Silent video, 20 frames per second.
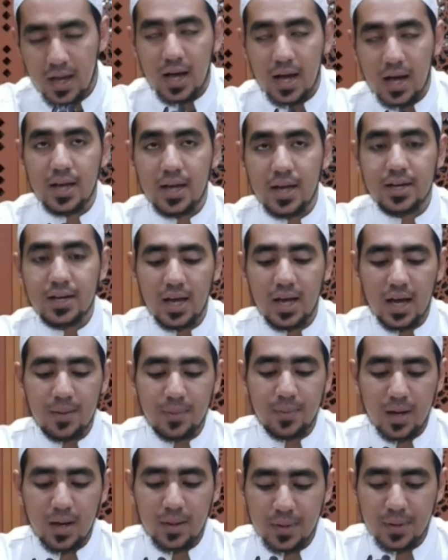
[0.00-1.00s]
anna
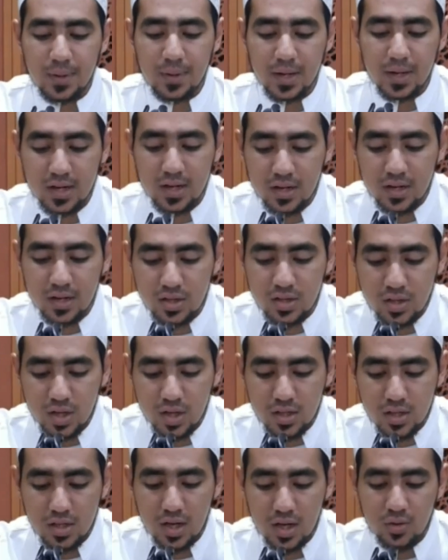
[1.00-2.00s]
Aba Bakr
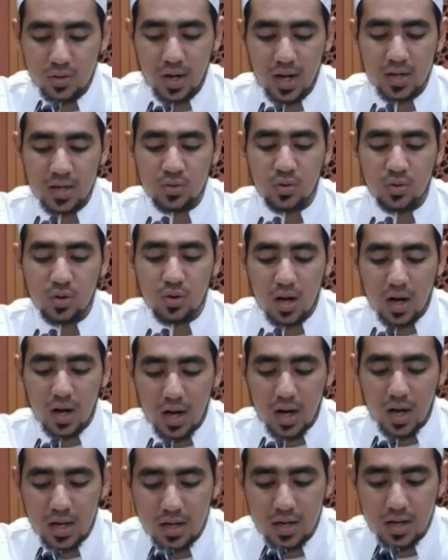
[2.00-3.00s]
radhiyallahu anhu
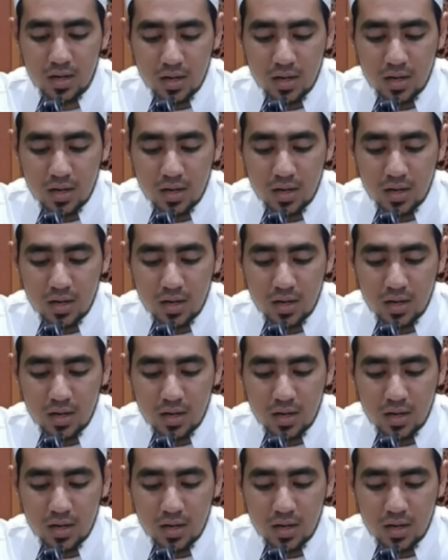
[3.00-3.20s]
qala